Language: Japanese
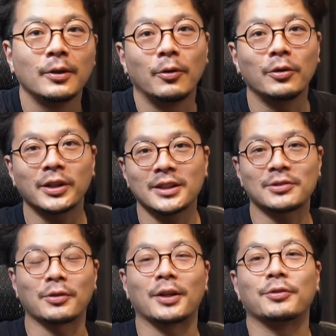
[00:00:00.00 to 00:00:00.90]

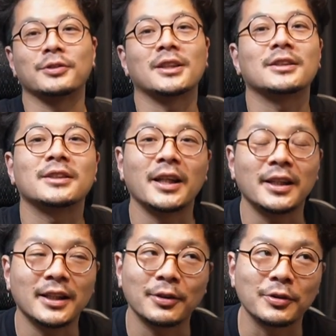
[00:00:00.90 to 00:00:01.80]
オーケストラの撮影
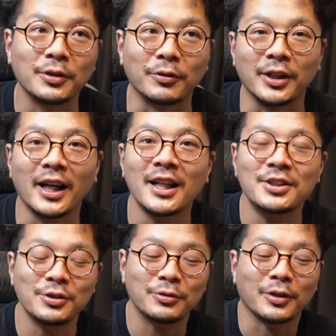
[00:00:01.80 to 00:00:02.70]
行った時のリハ
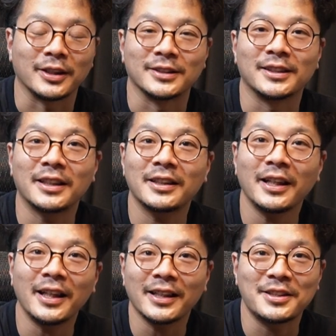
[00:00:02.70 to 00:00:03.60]
中とかね絶
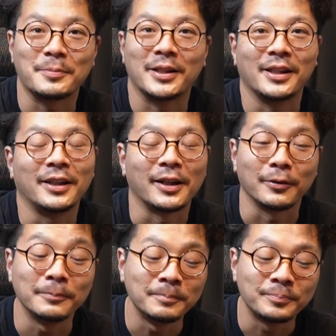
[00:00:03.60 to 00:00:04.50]
対開け閉めできない
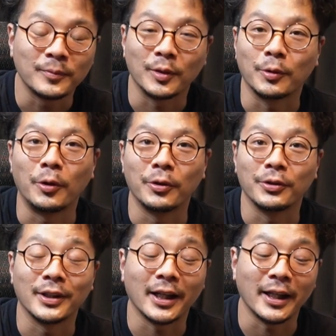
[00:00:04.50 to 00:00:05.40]
の
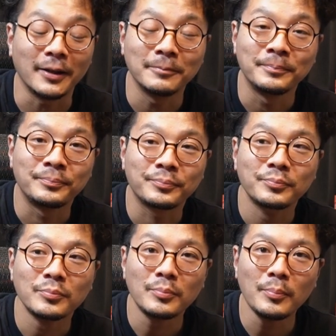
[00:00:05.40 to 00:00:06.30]
ホールの中で
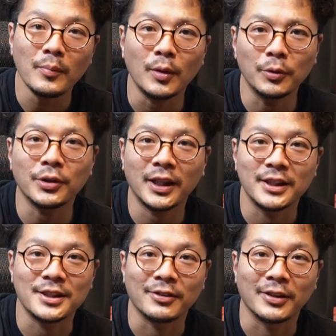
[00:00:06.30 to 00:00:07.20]
音が
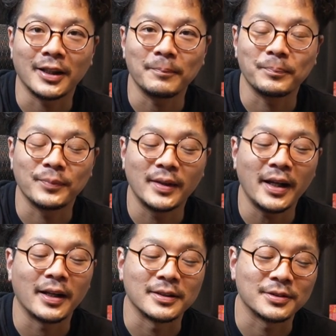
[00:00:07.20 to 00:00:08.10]
出ちゃうから
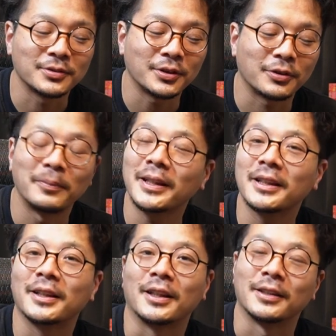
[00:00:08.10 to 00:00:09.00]
ですごい困っ
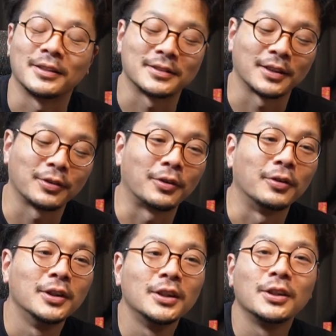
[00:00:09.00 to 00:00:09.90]
てたんですけ
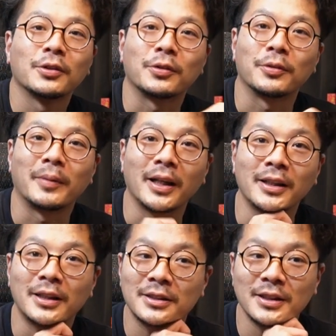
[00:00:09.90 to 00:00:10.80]
どこの
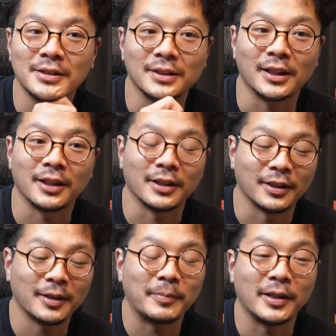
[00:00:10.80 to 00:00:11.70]
マイナーチェンジされた
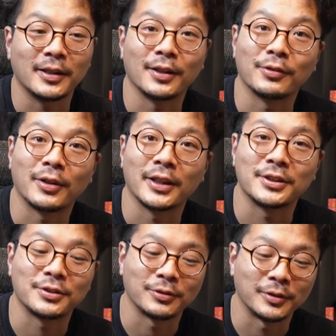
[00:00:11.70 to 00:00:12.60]
ねペリカンの
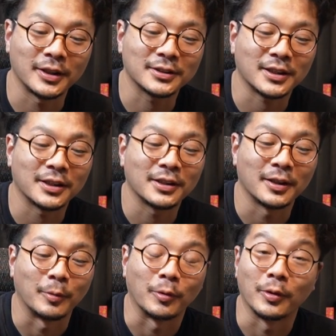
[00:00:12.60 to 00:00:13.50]
ラッチをね使った
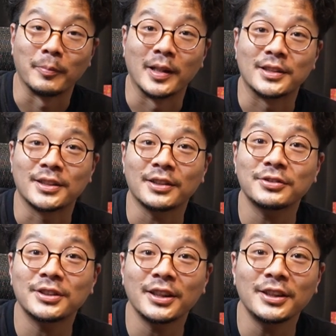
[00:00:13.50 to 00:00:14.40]
らもうこれめちゃ
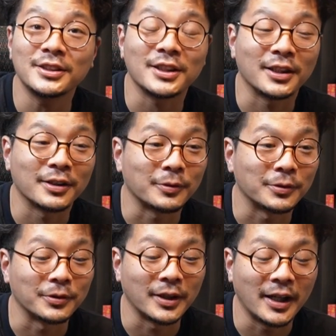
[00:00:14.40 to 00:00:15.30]
くちゃいいじゃんってこ
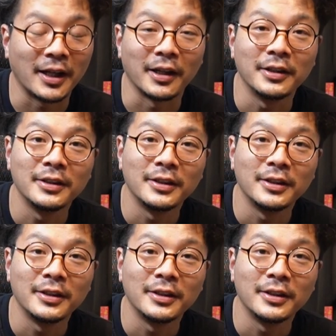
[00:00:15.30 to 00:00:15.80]
とで